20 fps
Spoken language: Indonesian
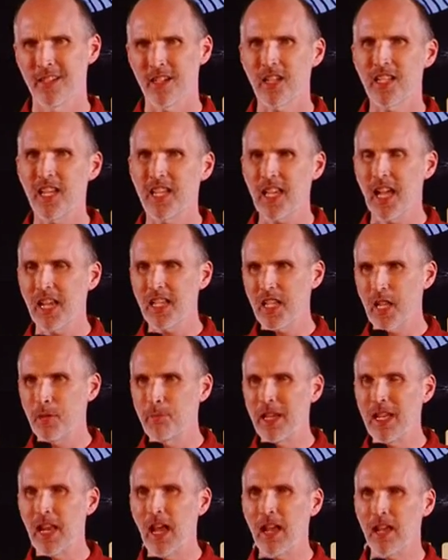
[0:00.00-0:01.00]
ketika dia
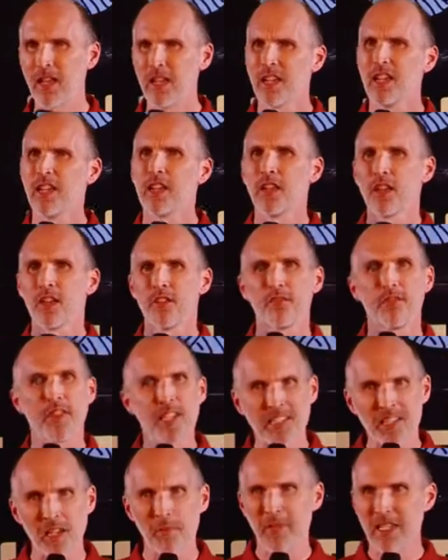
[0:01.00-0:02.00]
bilang
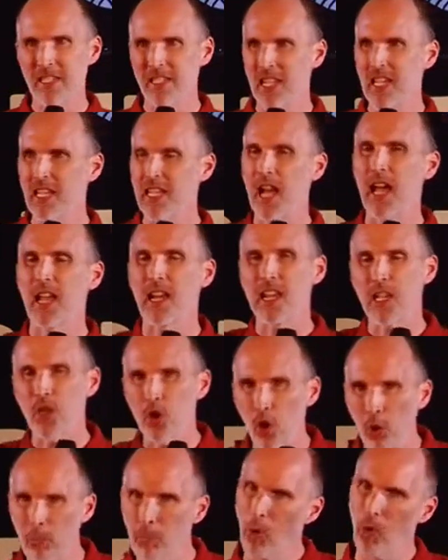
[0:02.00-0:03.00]
visi misi dari
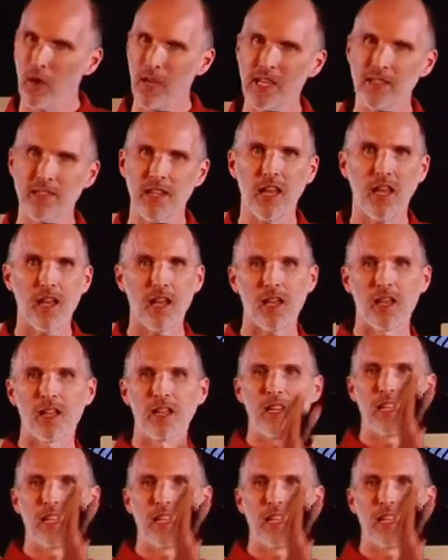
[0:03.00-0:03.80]
kelompok kita